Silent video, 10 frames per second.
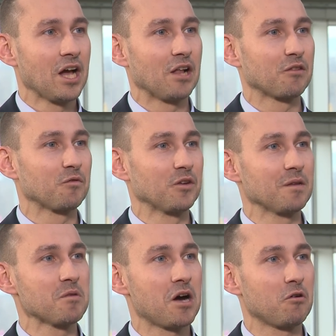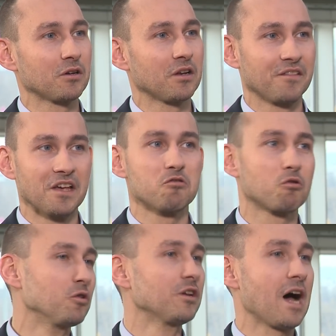Also von dem her auch ein sehr
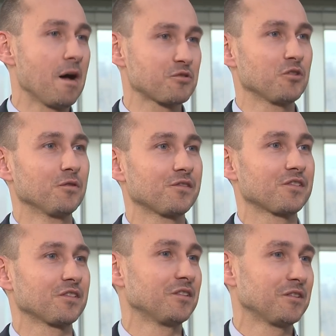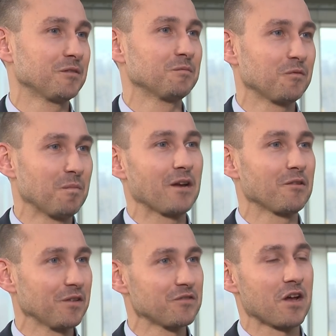runder Abschluss äh,
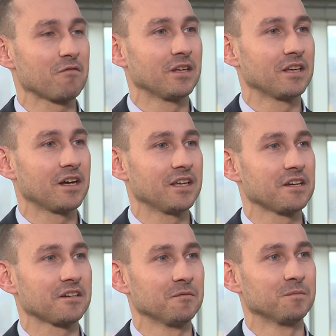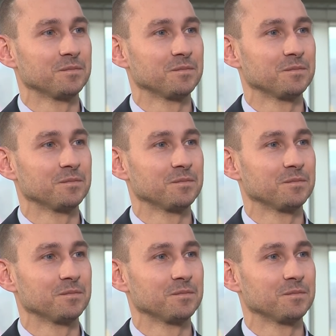meiner wissenschaftlichen Karriere.